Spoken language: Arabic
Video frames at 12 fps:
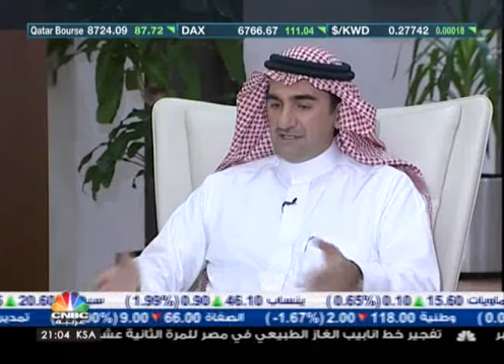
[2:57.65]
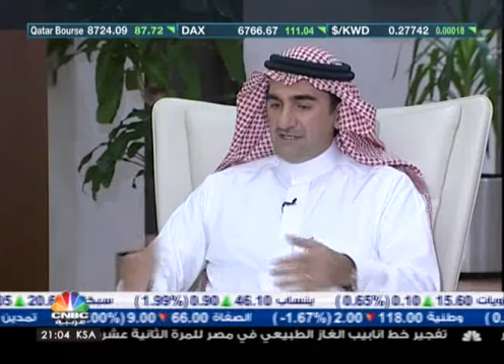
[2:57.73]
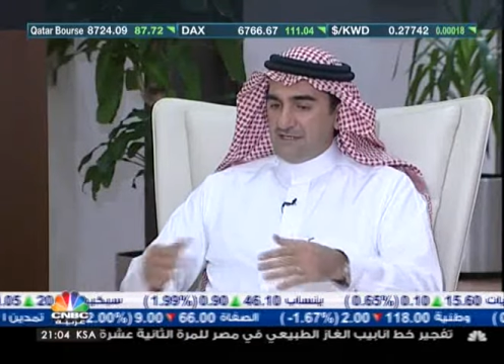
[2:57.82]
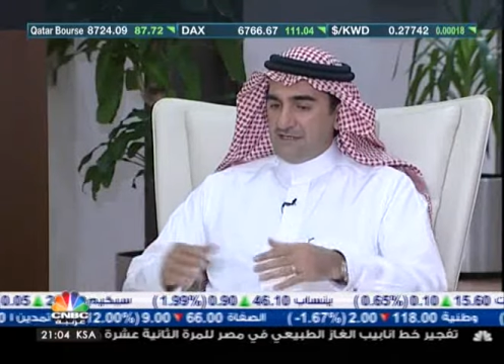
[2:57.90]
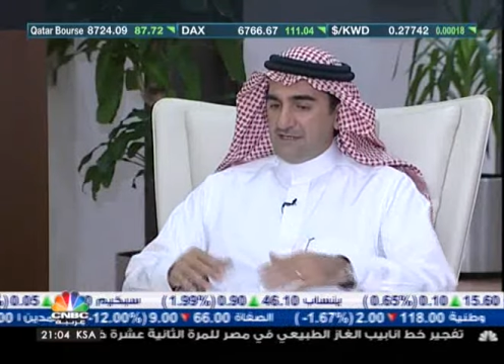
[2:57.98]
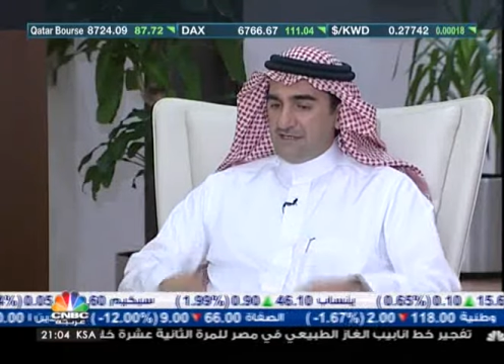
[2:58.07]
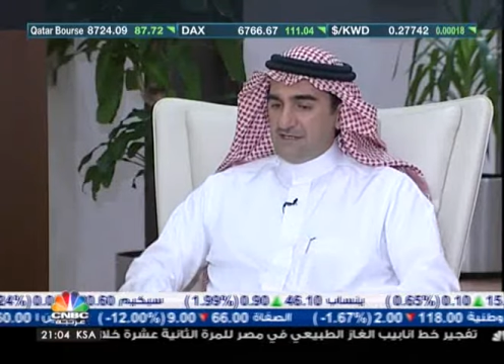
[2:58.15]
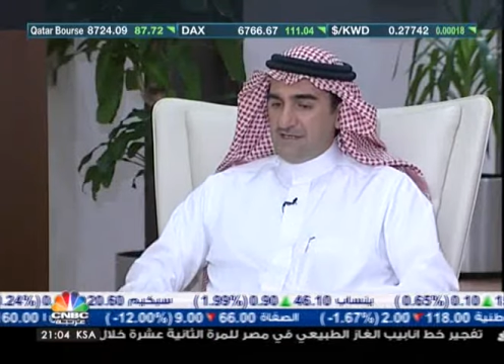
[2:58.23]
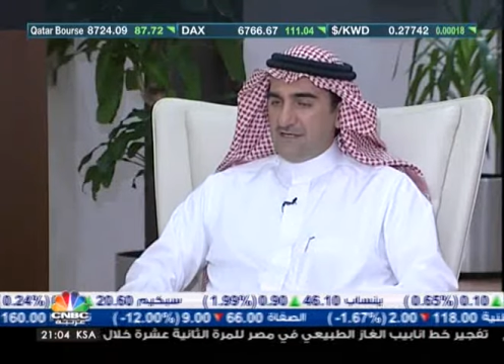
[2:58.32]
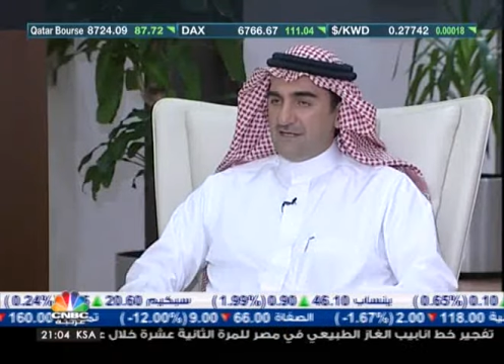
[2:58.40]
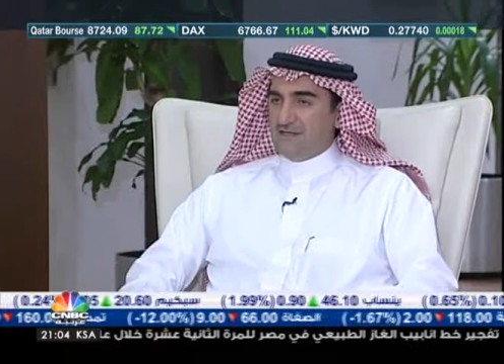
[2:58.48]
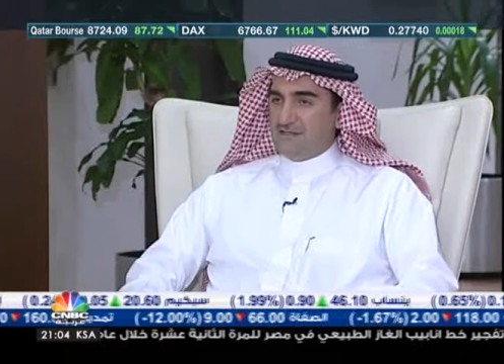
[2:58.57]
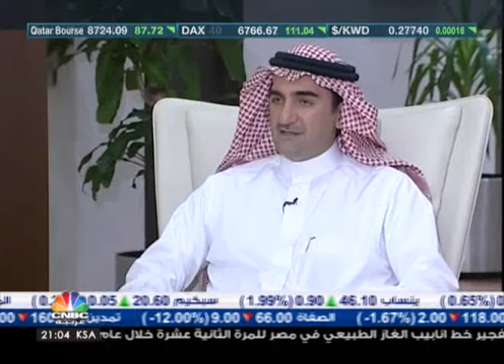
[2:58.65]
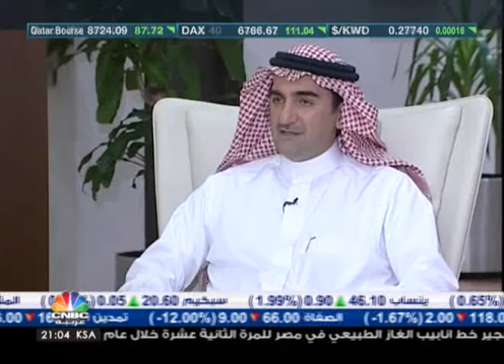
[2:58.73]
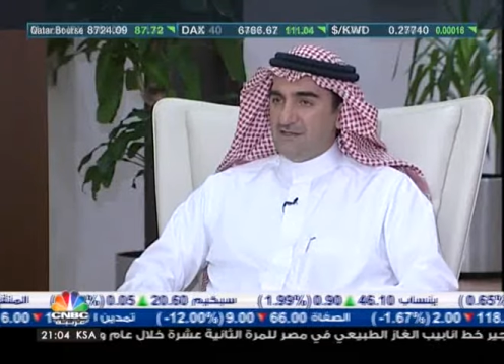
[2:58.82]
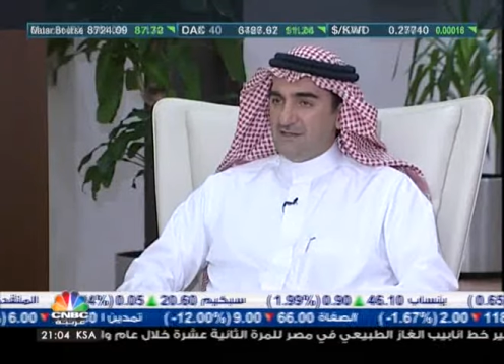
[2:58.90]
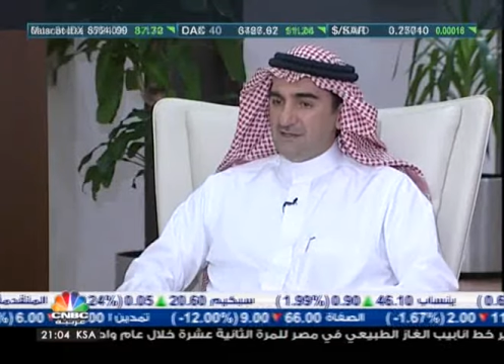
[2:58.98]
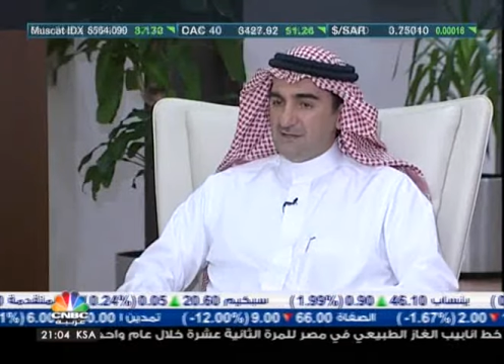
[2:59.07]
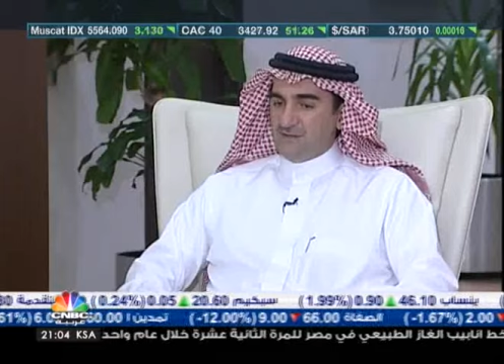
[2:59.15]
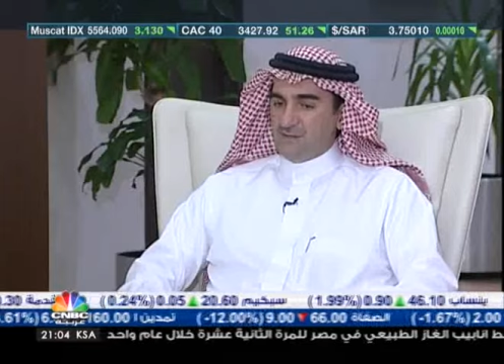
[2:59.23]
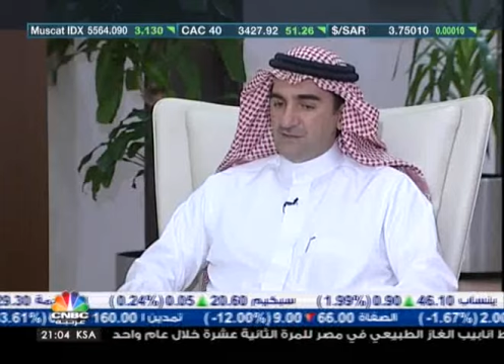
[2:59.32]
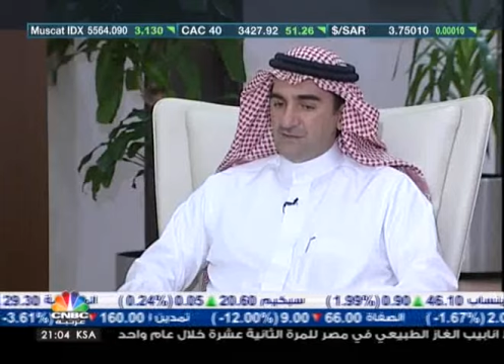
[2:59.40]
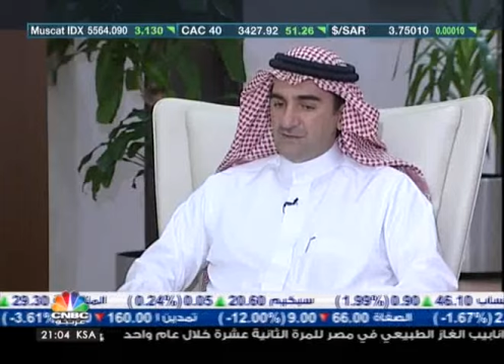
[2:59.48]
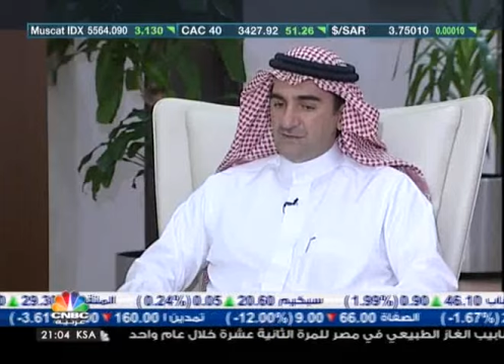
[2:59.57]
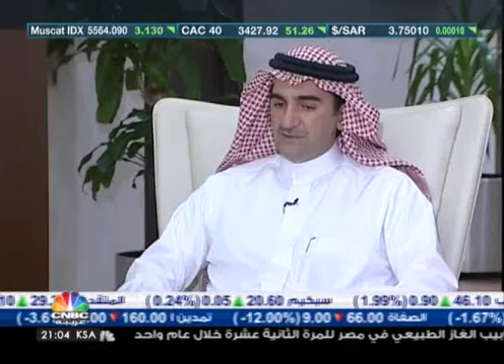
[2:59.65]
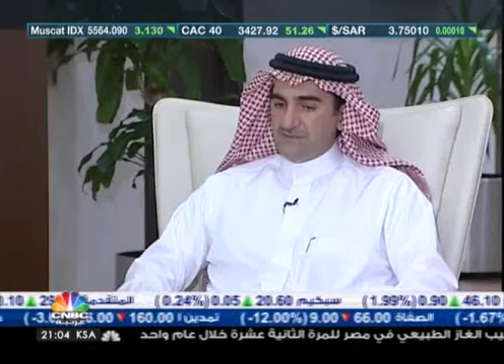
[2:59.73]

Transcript: اللي هي حقت البنوك